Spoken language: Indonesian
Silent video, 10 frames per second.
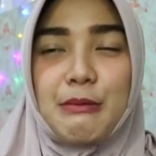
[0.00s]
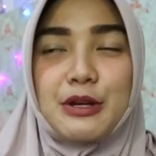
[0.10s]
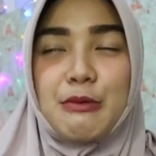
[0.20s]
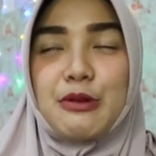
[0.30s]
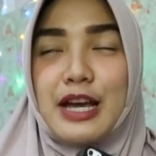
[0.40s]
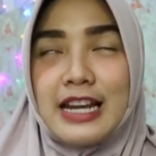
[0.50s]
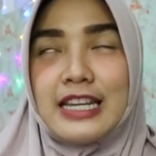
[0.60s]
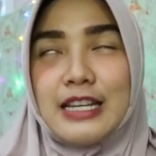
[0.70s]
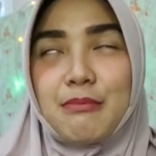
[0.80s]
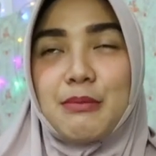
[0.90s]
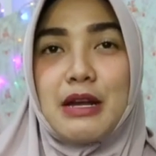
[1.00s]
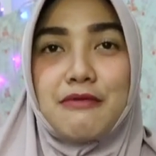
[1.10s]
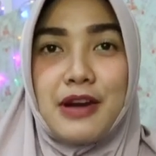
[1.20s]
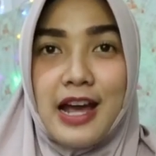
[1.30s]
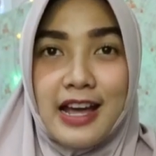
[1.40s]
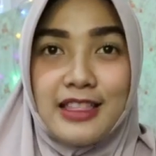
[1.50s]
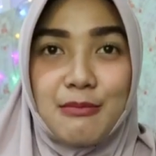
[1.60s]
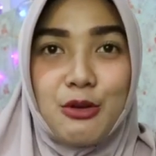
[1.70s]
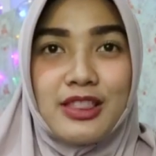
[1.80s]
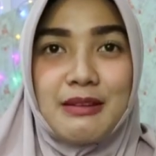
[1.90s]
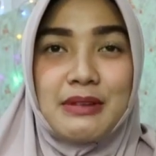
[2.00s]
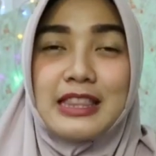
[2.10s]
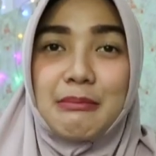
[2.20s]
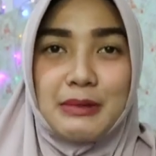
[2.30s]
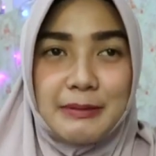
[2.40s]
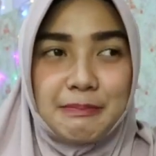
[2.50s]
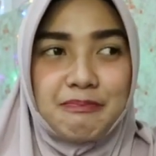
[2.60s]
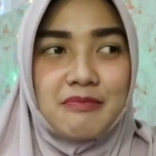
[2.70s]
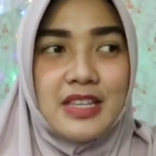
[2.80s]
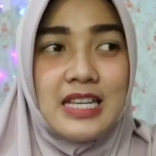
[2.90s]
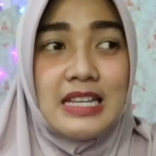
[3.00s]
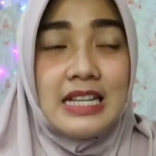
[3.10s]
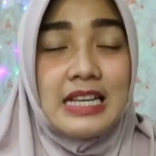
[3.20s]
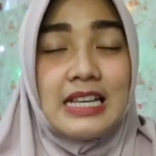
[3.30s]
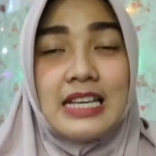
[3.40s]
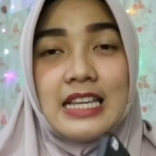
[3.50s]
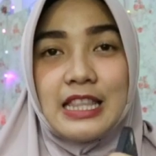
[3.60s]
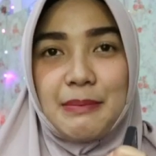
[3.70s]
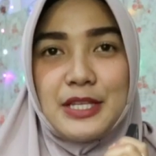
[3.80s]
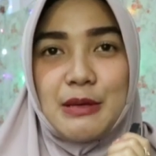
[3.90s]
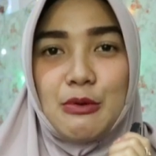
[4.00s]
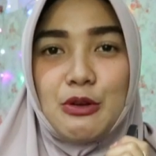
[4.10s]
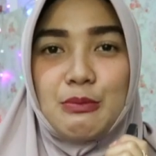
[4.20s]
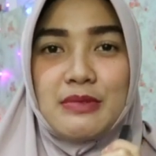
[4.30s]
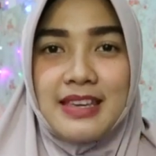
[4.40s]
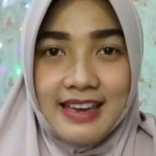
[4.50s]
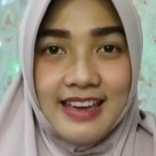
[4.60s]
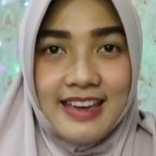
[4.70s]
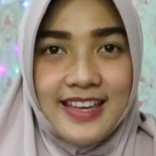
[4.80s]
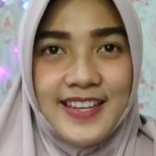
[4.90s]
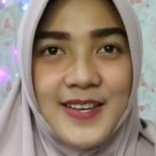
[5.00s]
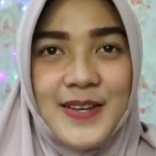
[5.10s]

ya mudah-mudahan ini bermanfaat buat teman-teman tapi sebelumnya